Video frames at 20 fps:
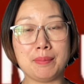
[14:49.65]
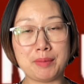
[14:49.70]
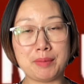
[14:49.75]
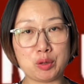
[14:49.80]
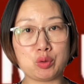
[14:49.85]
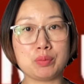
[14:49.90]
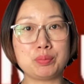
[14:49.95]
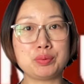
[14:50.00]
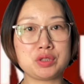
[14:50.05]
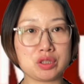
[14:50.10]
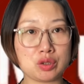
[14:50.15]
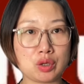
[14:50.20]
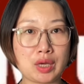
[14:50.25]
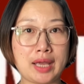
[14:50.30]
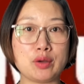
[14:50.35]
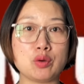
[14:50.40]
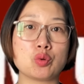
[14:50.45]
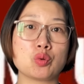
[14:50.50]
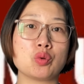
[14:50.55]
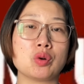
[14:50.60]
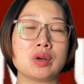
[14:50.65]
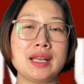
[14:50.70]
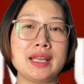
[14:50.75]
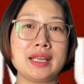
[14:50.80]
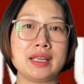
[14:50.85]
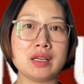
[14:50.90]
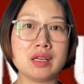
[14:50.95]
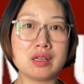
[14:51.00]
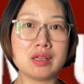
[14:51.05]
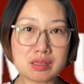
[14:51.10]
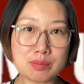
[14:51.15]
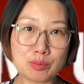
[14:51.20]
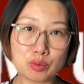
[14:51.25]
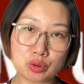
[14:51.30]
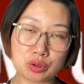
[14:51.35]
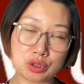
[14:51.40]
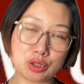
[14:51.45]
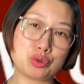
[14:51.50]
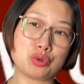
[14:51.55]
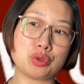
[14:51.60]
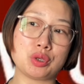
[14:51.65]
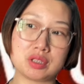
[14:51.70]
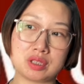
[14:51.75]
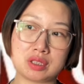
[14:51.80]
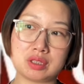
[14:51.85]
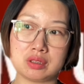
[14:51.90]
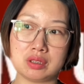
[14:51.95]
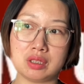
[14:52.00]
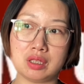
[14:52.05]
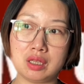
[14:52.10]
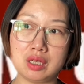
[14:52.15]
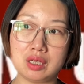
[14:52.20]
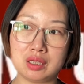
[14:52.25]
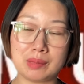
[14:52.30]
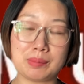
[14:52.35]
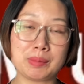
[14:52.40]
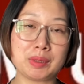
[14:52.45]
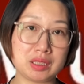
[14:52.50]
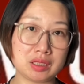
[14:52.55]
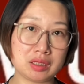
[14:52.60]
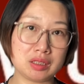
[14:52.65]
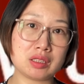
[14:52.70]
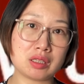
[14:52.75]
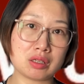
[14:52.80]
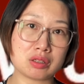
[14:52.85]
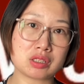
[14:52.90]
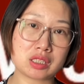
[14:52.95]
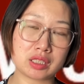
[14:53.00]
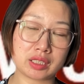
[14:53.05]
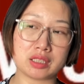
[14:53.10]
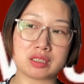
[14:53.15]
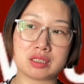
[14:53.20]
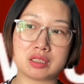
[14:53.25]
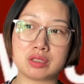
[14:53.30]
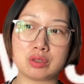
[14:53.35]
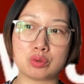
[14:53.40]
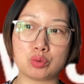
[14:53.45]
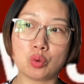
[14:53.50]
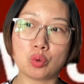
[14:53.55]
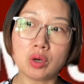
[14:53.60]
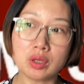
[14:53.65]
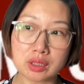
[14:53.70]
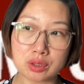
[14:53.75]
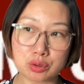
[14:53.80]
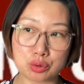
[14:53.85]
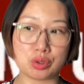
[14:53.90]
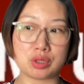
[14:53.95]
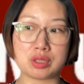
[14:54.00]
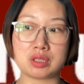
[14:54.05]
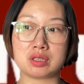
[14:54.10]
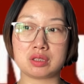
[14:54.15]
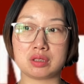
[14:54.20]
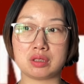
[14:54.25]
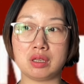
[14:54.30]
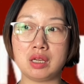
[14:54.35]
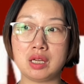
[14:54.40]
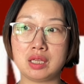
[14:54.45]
美国不行还有国内这么多的选择，那么一定要是给自己多的选择。